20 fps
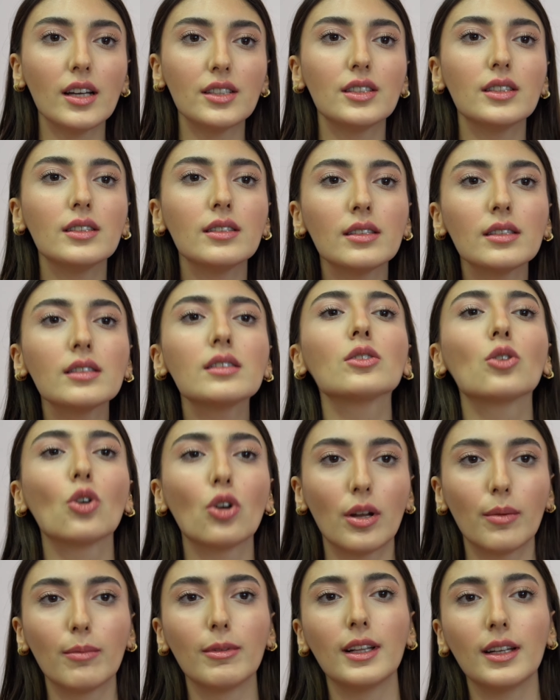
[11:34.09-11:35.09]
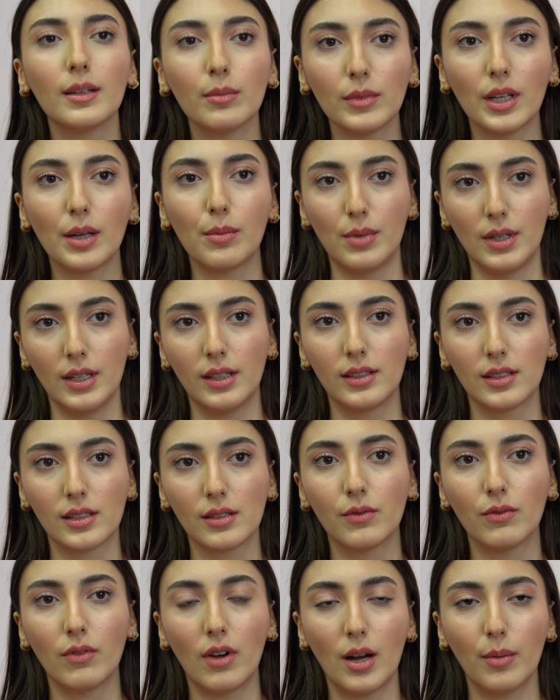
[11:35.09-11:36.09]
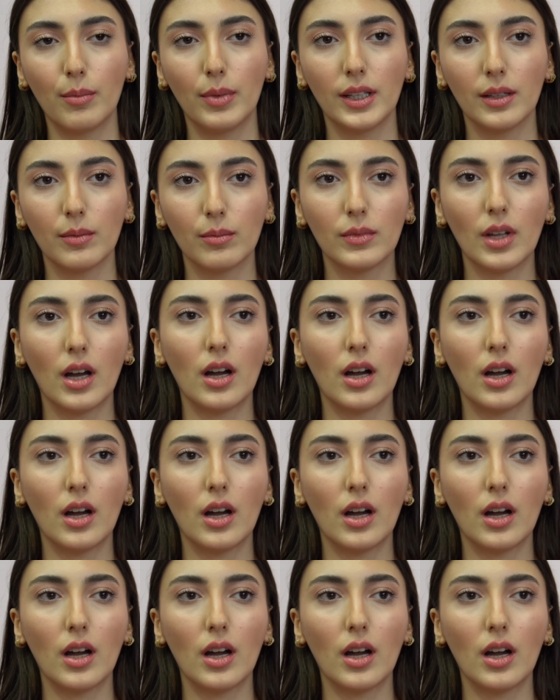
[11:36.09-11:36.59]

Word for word: ağaçını nasıl görebilirim diye bir hırsım var benim.